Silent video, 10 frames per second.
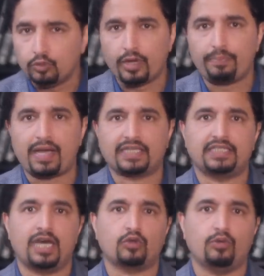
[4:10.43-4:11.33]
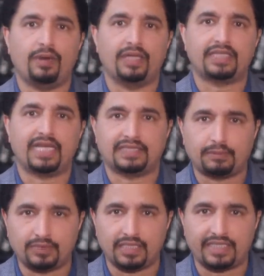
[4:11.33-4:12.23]
पूरे पाकिस्तान को पालता है
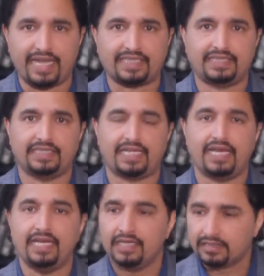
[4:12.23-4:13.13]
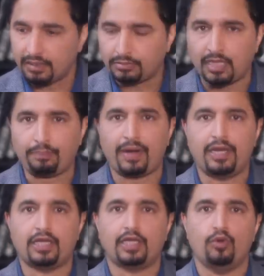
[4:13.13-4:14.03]
सबसे ज़्यादा टैक्स देता है सबसे ज़्यादा
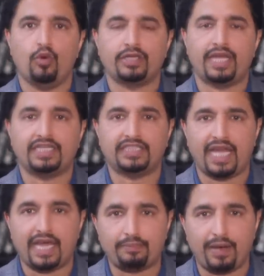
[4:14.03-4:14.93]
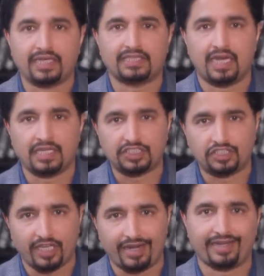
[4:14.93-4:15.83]
पढ़े लिखे लोग हैं ये शहर पाकिस्तान की
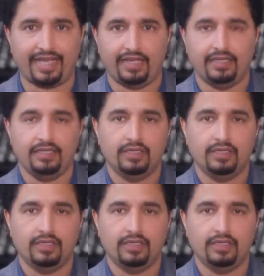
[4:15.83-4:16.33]
शहरग है